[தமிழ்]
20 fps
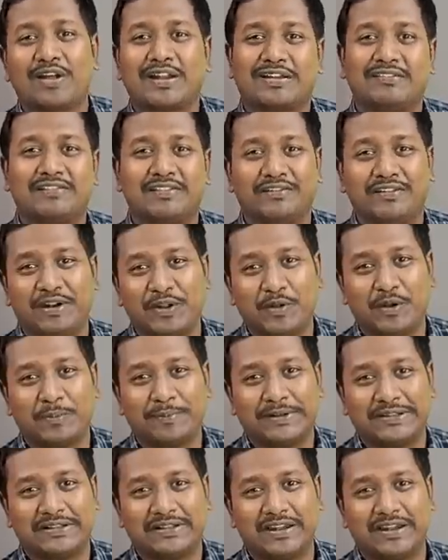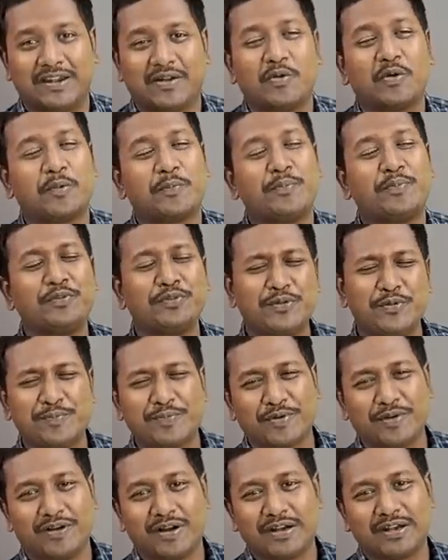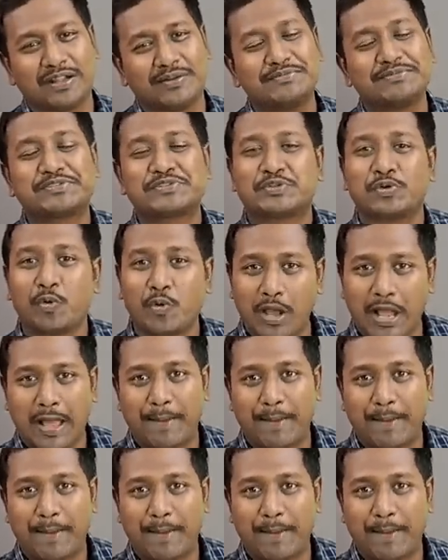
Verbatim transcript: ஆறாவது வீடியோவில் பார்த்துட்டிங்கன்னா ஒரு புது ப்ராடக்ட் ஐம் ஸோ